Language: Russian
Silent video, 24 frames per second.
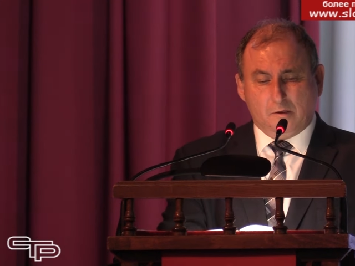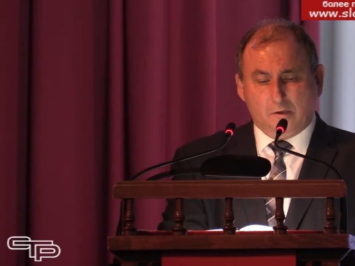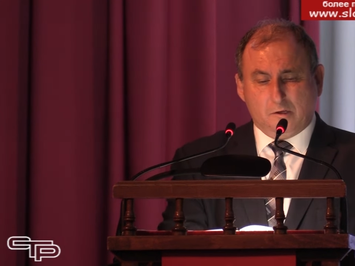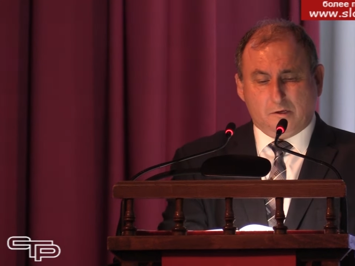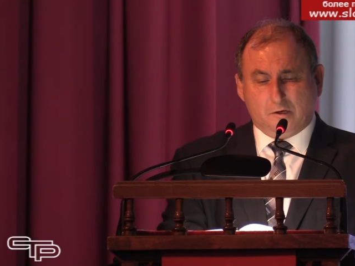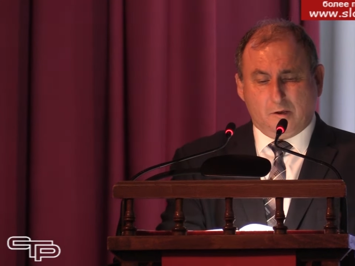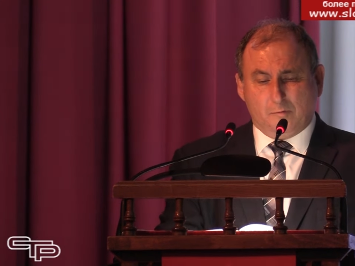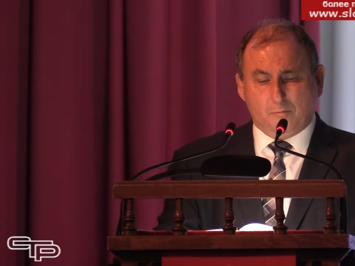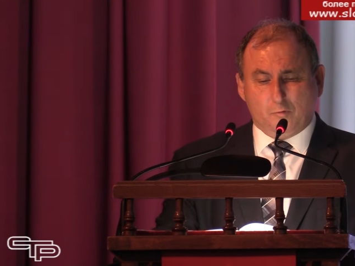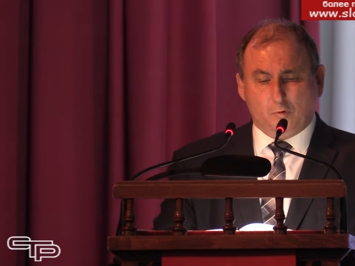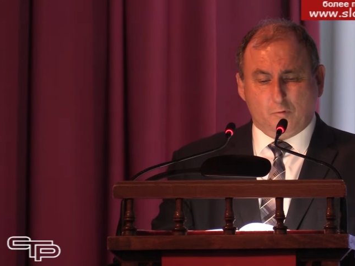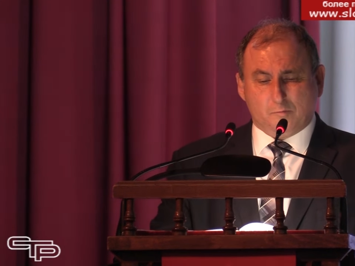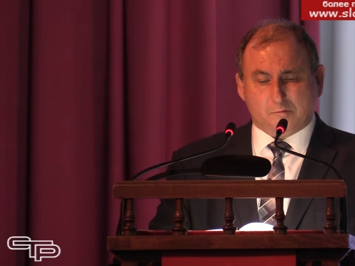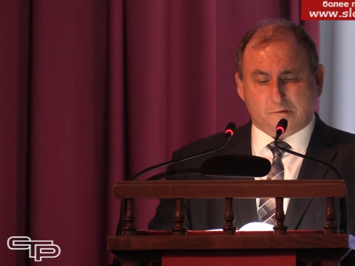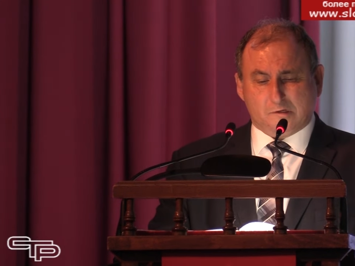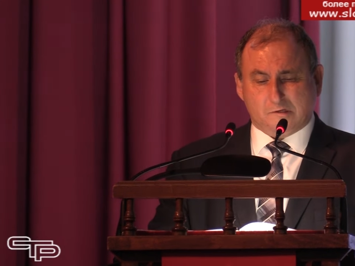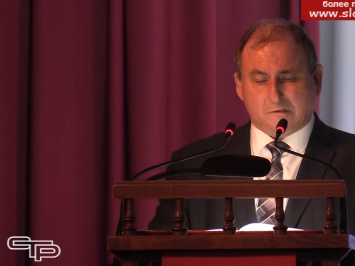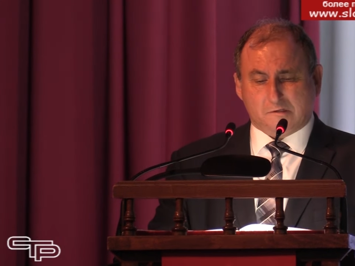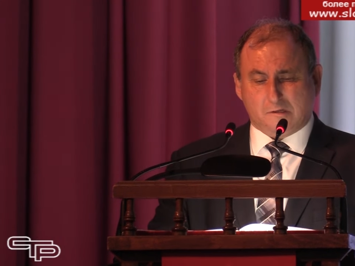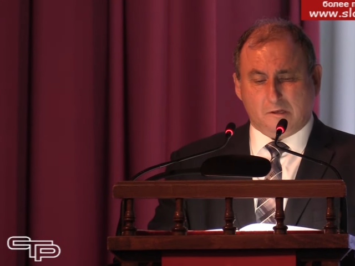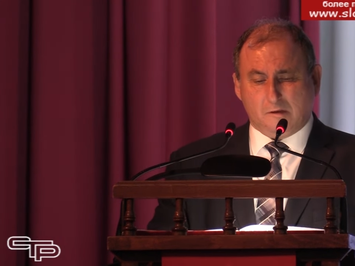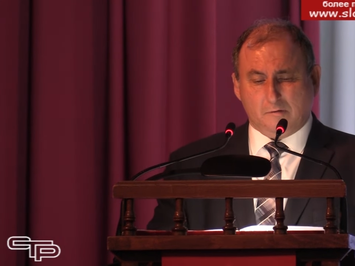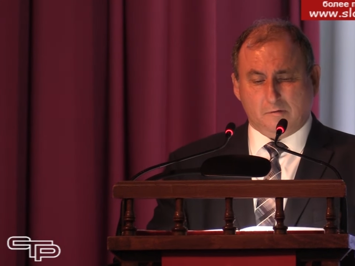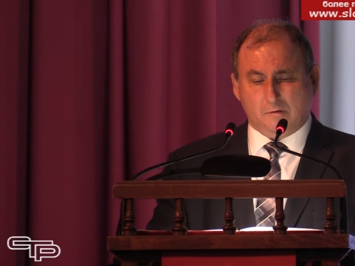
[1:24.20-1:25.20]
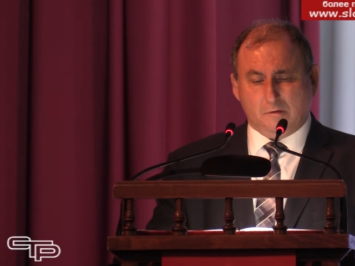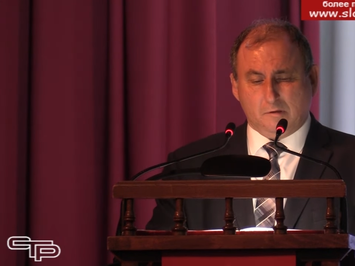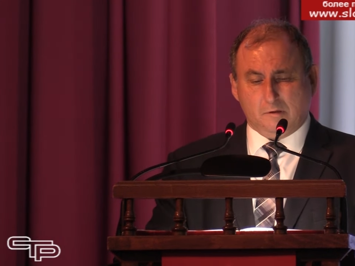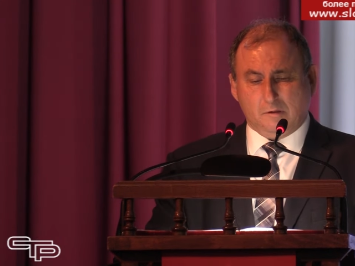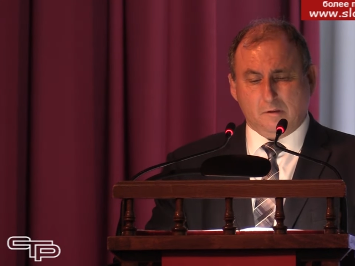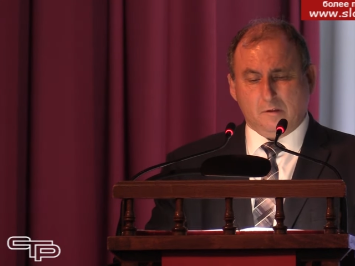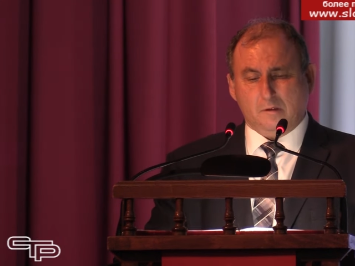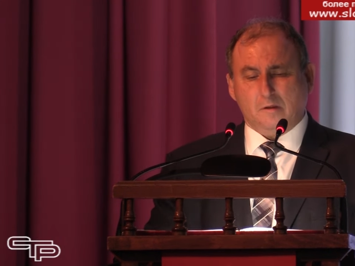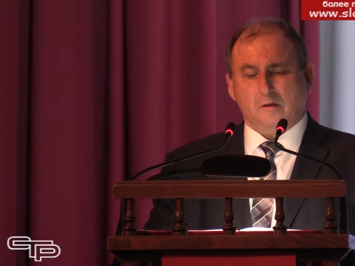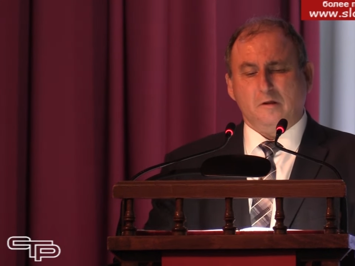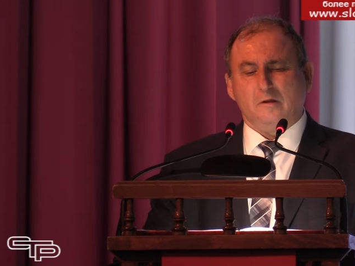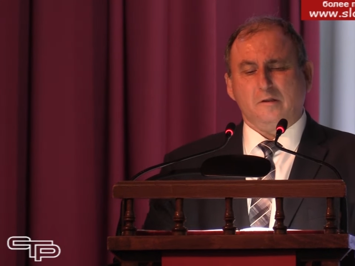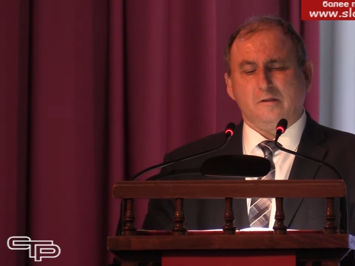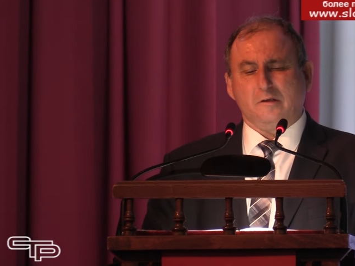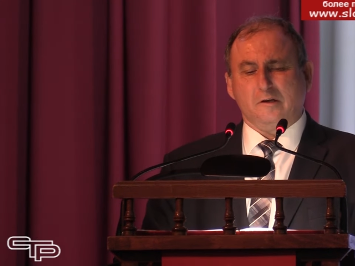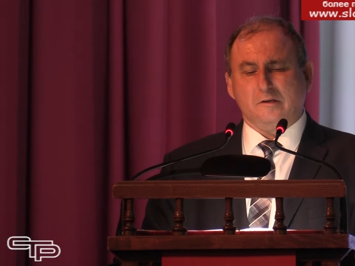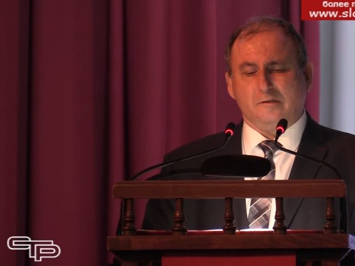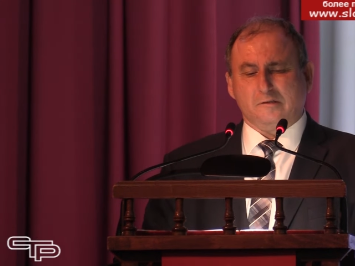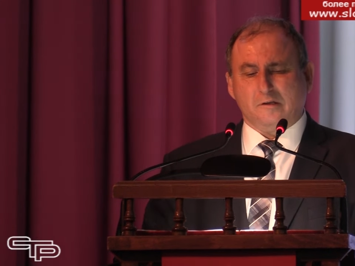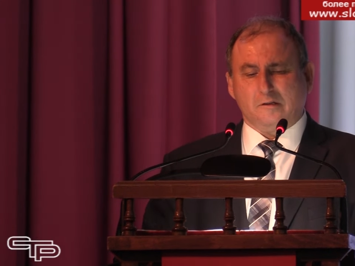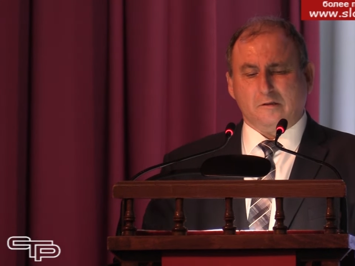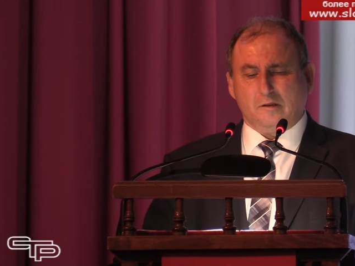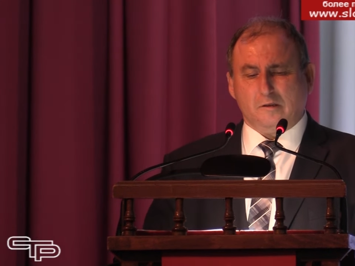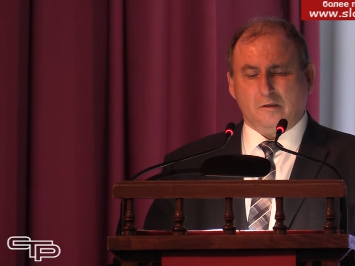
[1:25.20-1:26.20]
Их объем составил
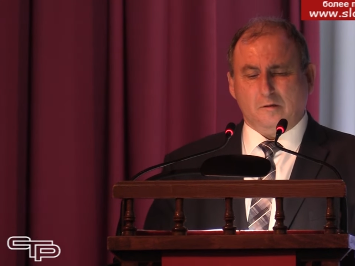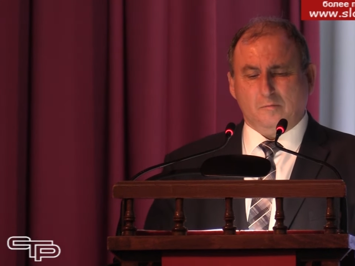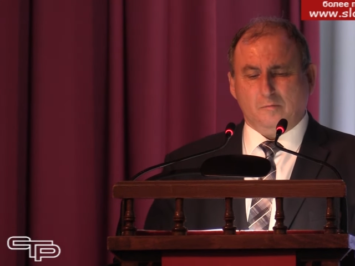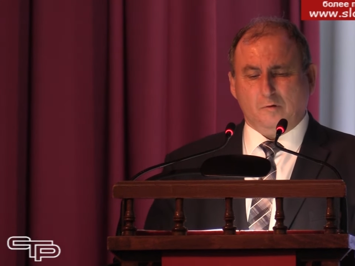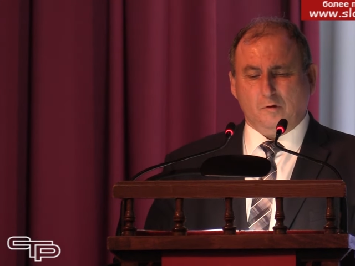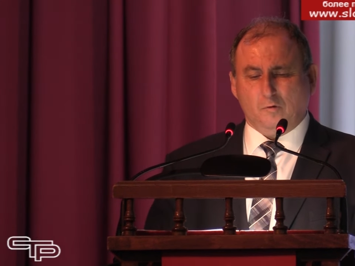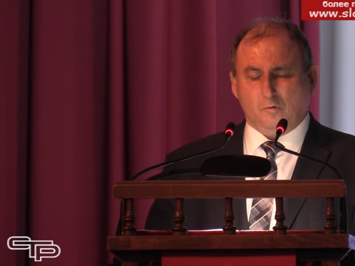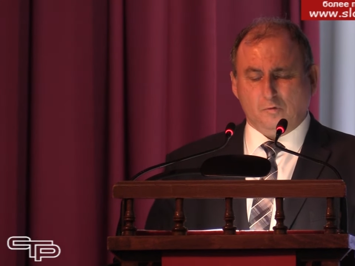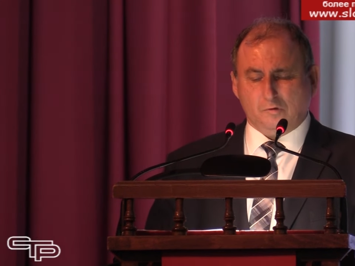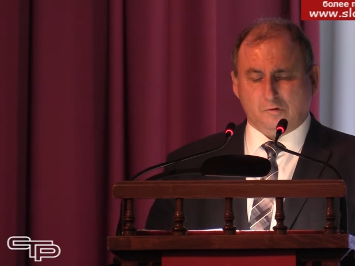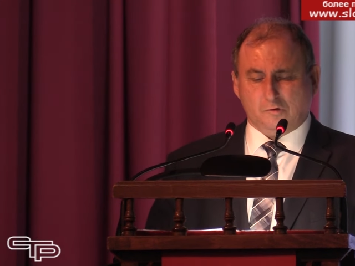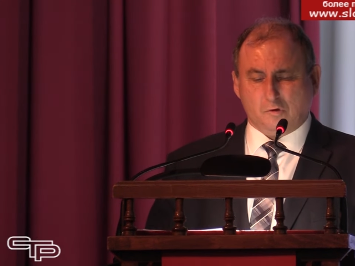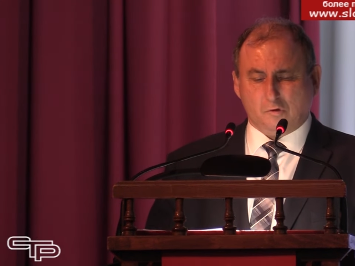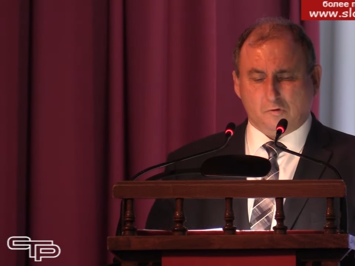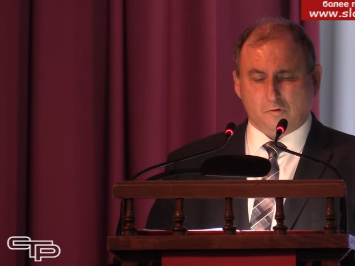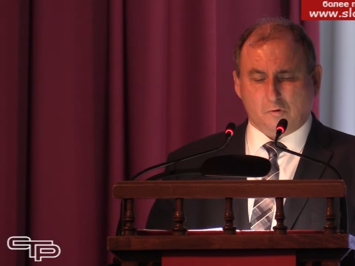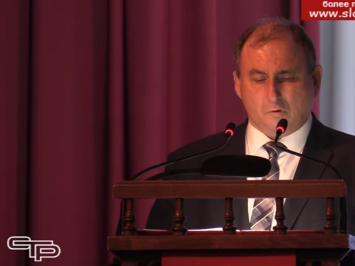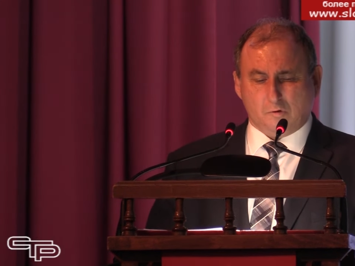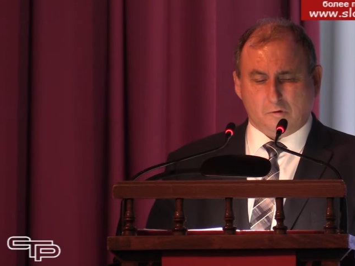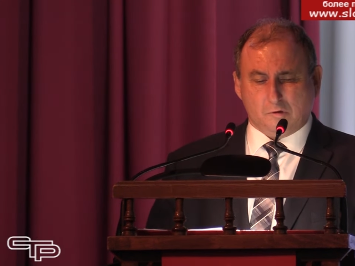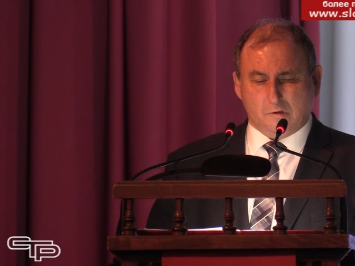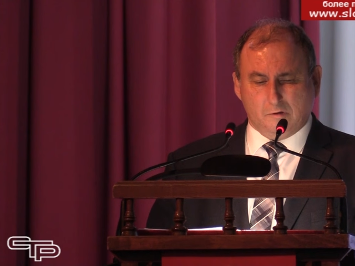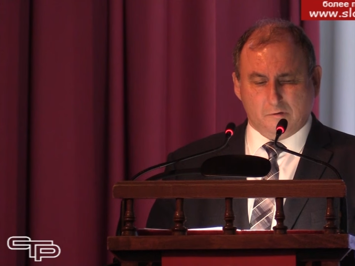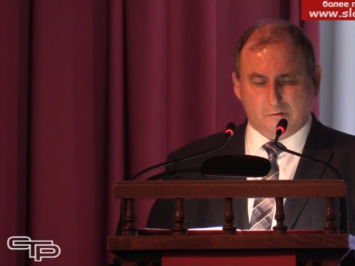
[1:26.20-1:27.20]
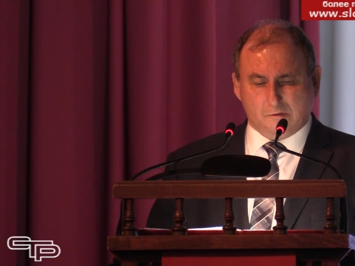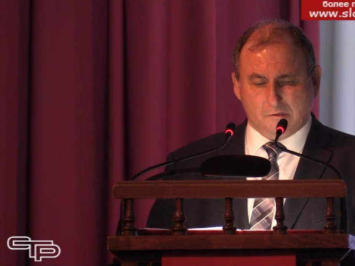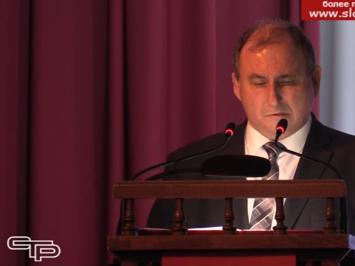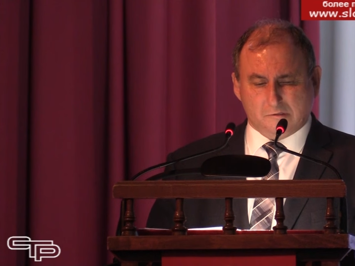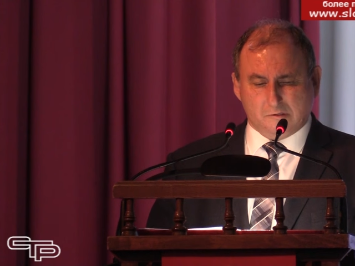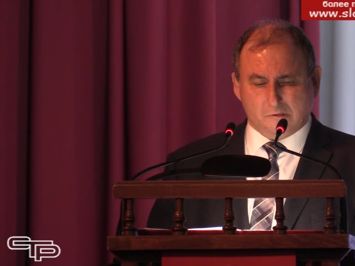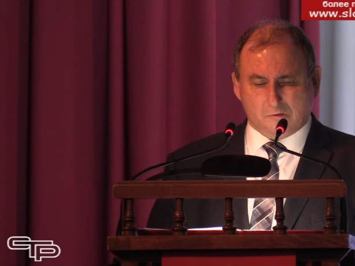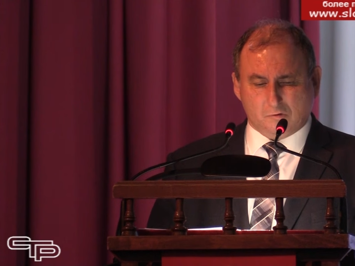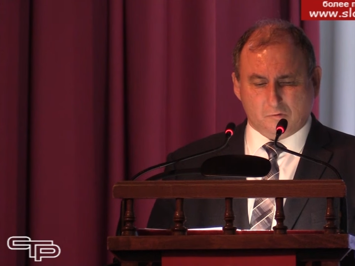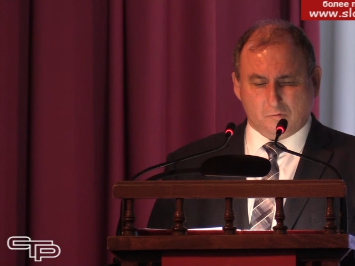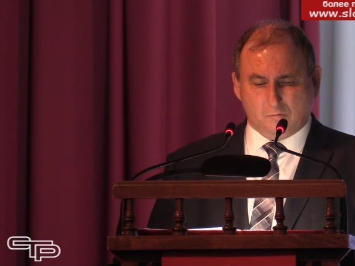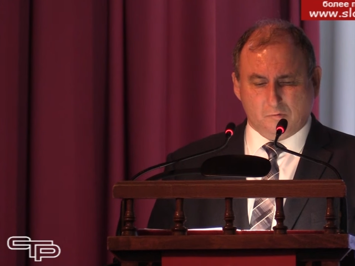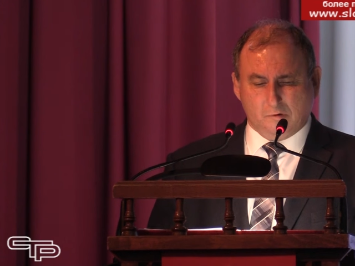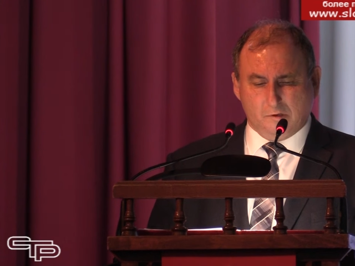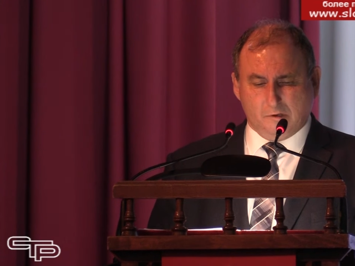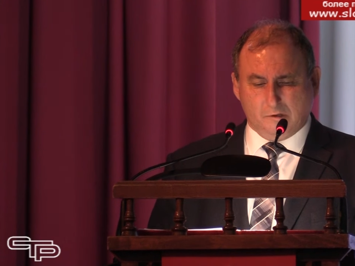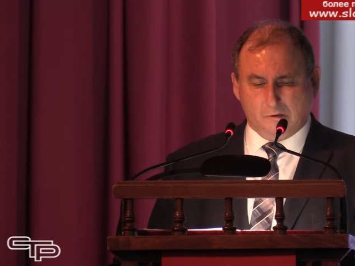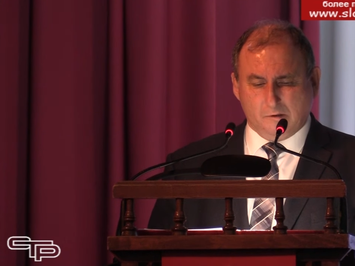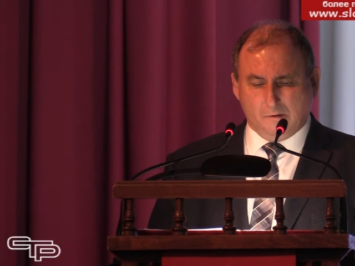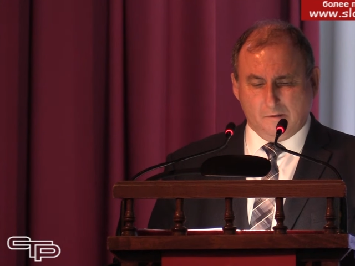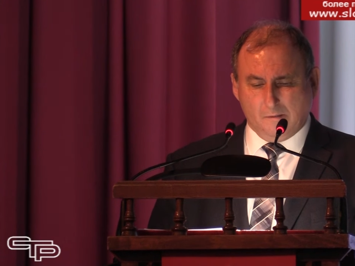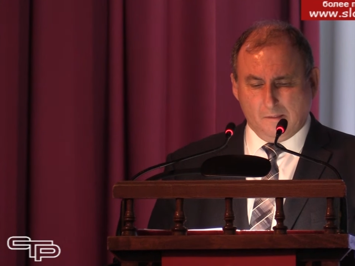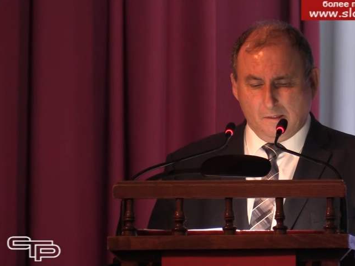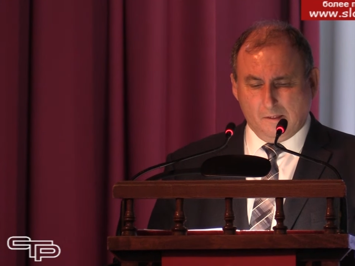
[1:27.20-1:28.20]
31 миллион 149 тысяч
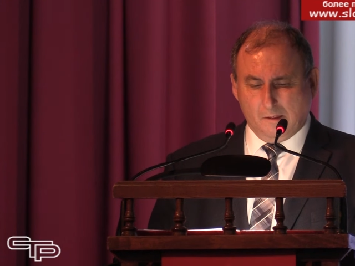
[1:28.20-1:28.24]
рублей.